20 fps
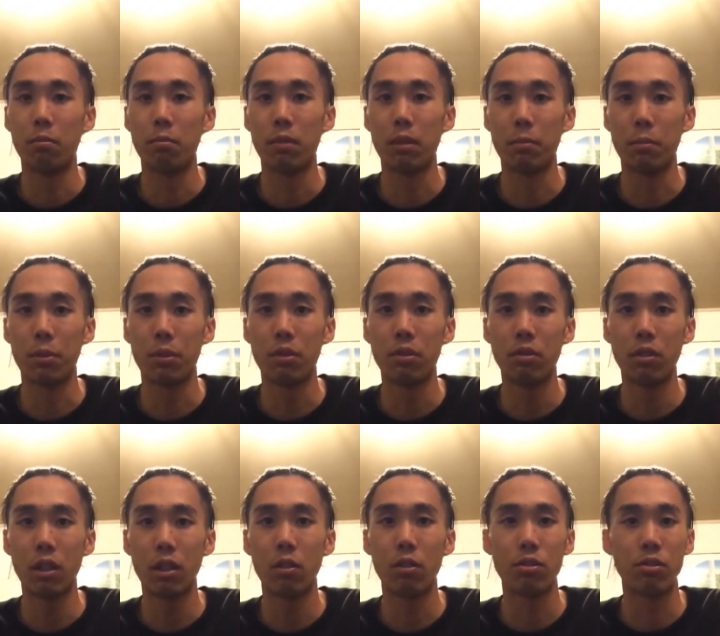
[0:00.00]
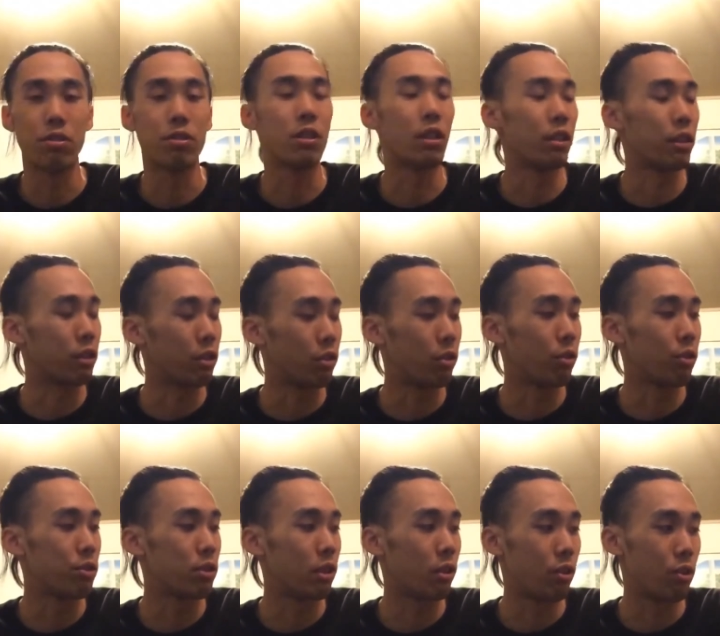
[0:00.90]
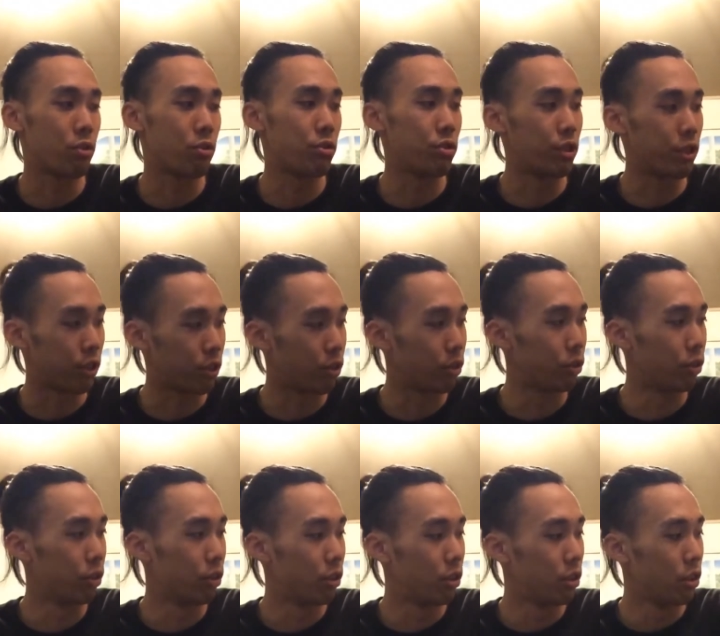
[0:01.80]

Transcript: まあ、向こうが53キロ、こちら52キロと